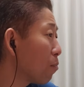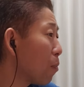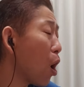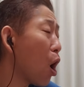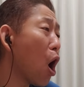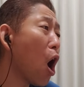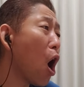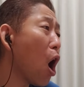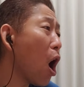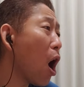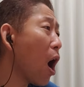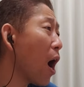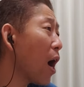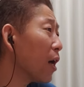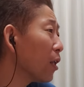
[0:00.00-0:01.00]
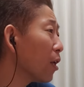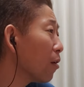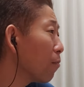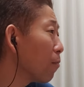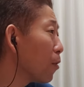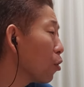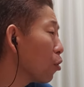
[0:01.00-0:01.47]
point of
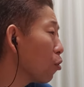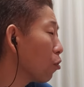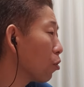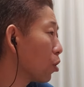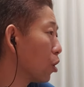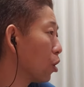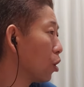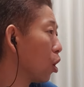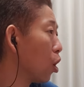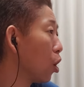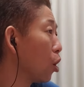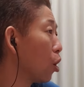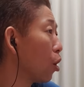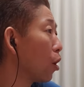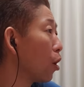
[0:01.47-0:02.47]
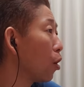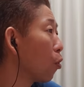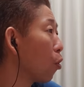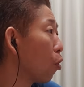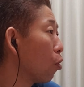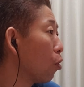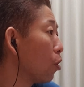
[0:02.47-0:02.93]
view. 綺麗な英
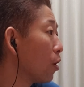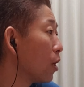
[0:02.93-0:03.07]
語。